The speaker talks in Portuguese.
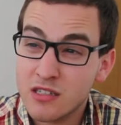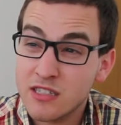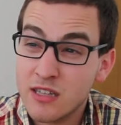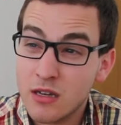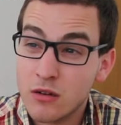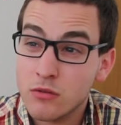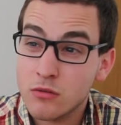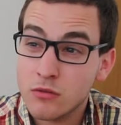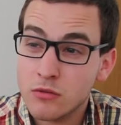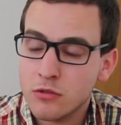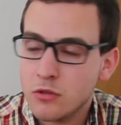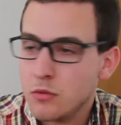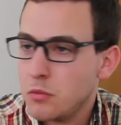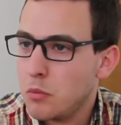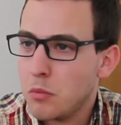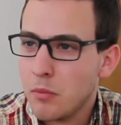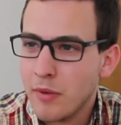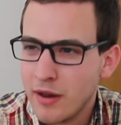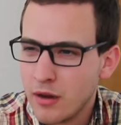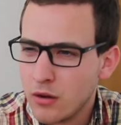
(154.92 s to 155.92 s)
estão,
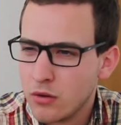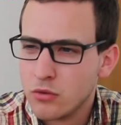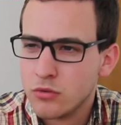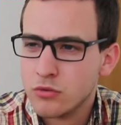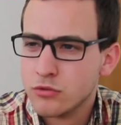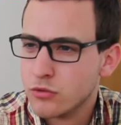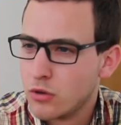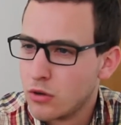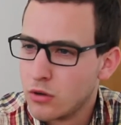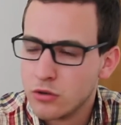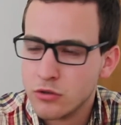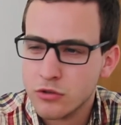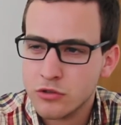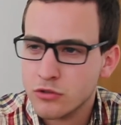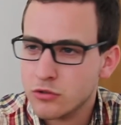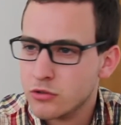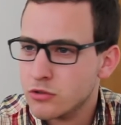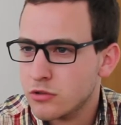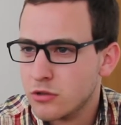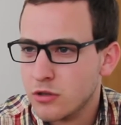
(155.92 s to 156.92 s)
Mel,
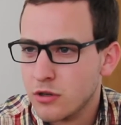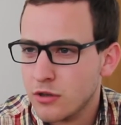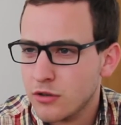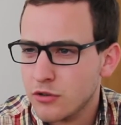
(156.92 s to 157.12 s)
nós,